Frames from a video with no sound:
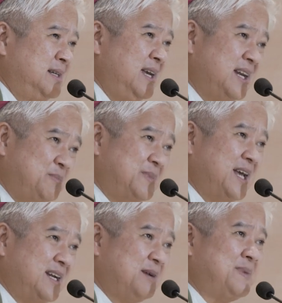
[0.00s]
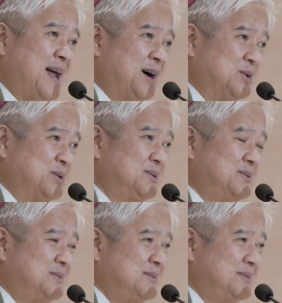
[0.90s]
hirap na hirap na ako.
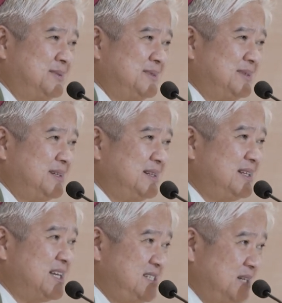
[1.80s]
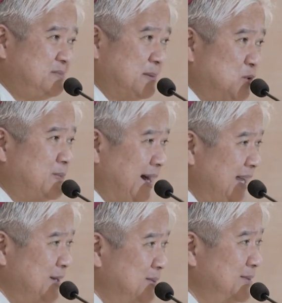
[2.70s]
Nandyan pa po pa
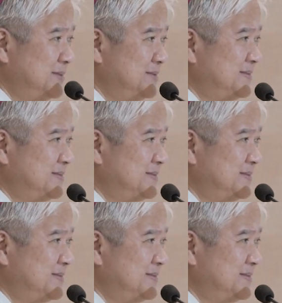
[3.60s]
kayo.